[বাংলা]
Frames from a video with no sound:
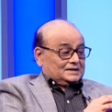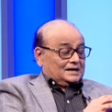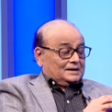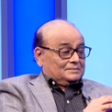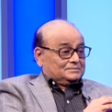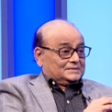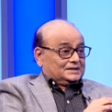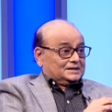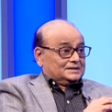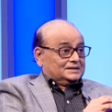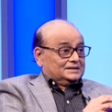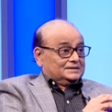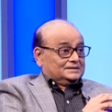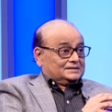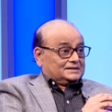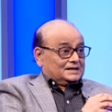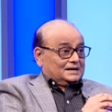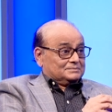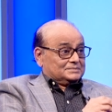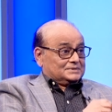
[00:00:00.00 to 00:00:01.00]
আমদানির
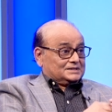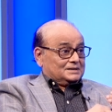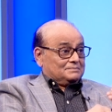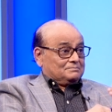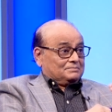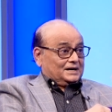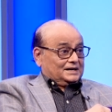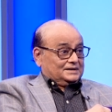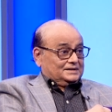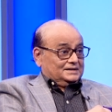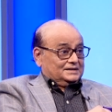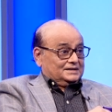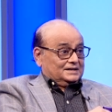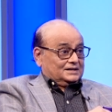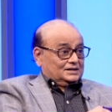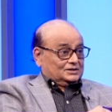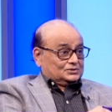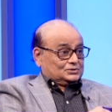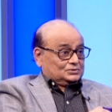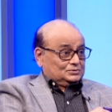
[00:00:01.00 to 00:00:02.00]
দামটা বাড়িয়ে
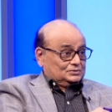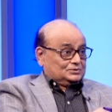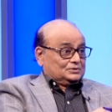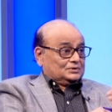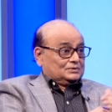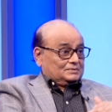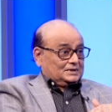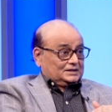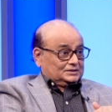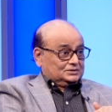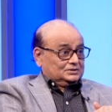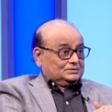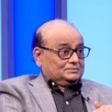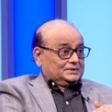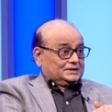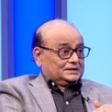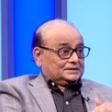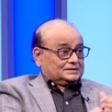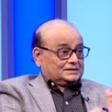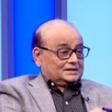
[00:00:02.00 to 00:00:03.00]
রাখা শুল্কর
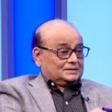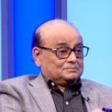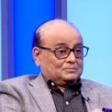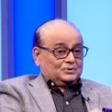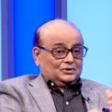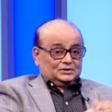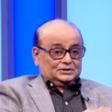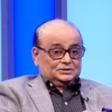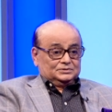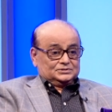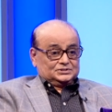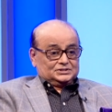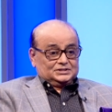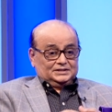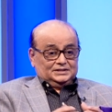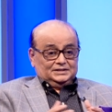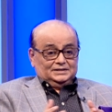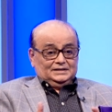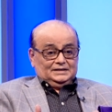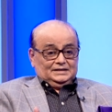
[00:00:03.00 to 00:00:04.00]
মাধ্যমে তার ফলে হচ্ছে
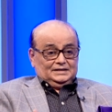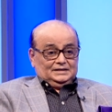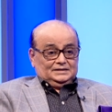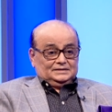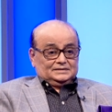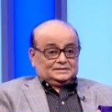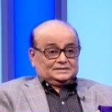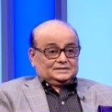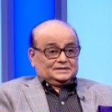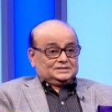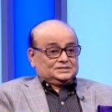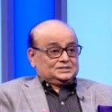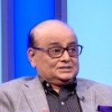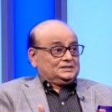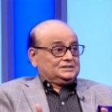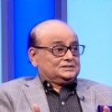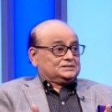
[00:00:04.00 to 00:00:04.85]
কি দেশের